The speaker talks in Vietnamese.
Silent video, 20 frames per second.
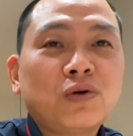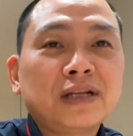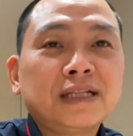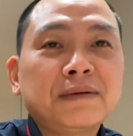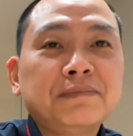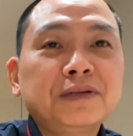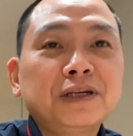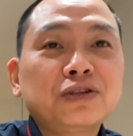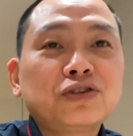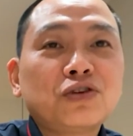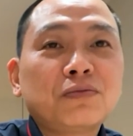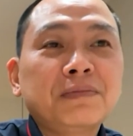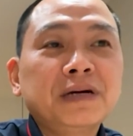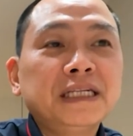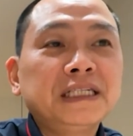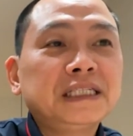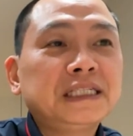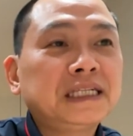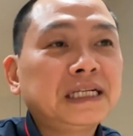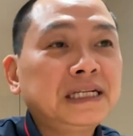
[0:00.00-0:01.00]
hóa tâm thức cho
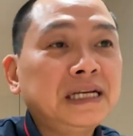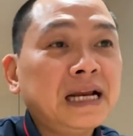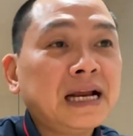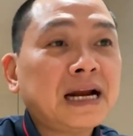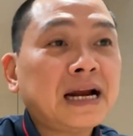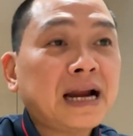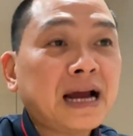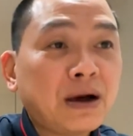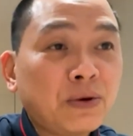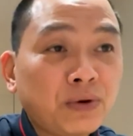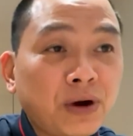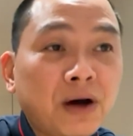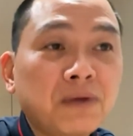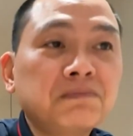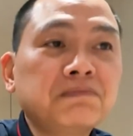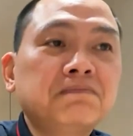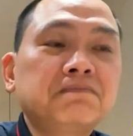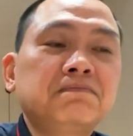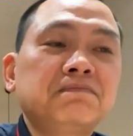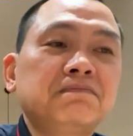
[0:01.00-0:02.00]
mình chính là lao
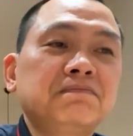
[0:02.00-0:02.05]
động,